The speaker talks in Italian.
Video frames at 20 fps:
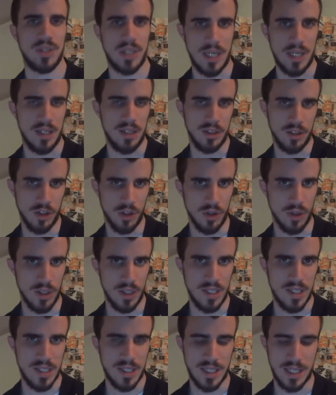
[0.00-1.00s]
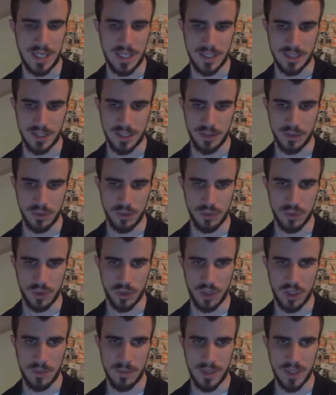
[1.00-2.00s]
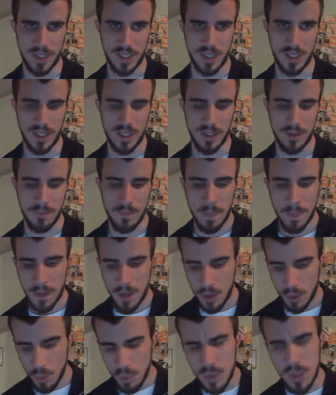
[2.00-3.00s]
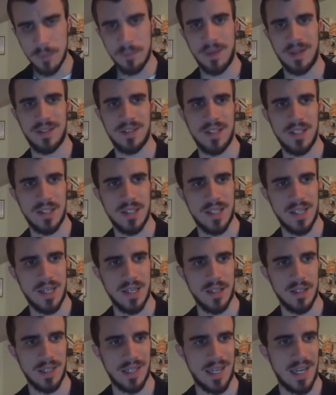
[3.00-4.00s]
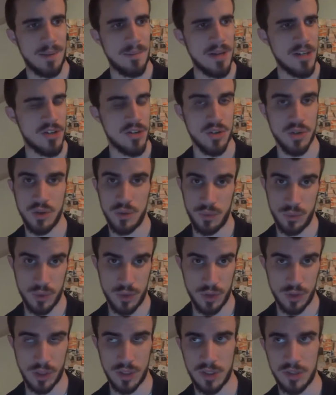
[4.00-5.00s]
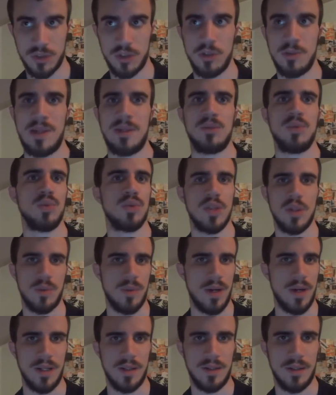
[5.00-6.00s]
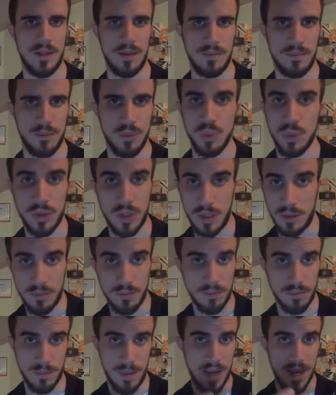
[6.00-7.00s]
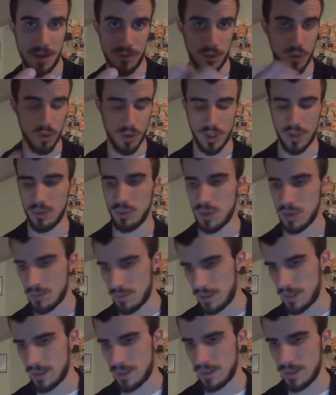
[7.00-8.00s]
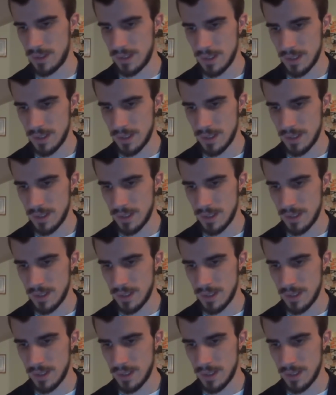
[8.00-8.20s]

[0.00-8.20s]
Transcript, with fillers: 3 gol in casa contro i madrileni. Una partita che ha messo in confusione secondo me tutti quanti, tutti, me, voi, tutti quanti.